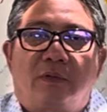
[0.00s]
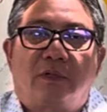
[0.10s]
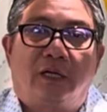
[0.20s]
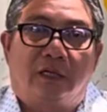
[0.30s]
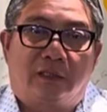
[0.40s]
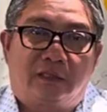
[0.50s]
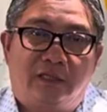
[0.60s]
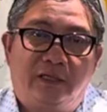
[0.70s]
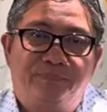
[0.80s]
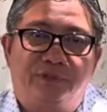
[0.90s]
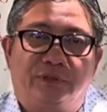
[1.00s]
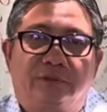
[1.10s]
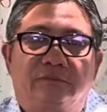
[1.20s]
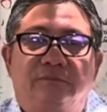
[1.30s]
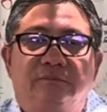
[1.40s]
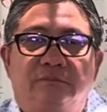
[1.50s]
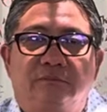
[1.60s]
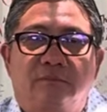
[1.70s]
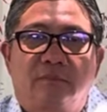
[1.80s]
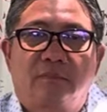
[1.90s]
đó là kiếp trượt
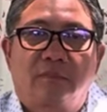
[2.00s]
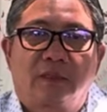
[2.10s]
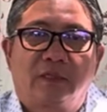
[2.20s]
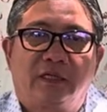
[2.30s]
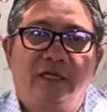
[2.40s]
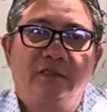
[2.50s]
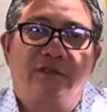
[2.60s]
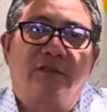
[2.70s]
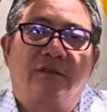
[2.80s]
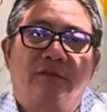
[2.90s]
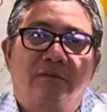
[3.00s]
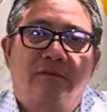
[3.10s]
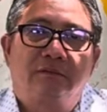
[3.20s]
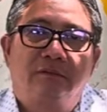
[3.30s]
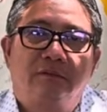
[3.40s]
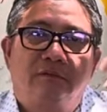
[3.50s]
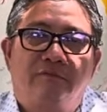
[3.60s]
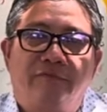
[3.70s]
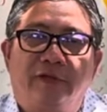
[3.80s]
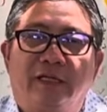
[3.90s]
kiến trượt
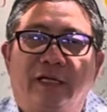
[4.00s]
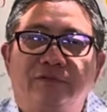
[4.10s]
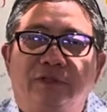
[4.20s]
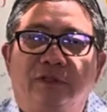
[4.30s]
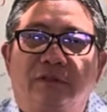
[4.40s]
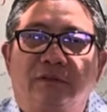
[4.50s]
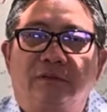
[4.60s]
phiền não trượt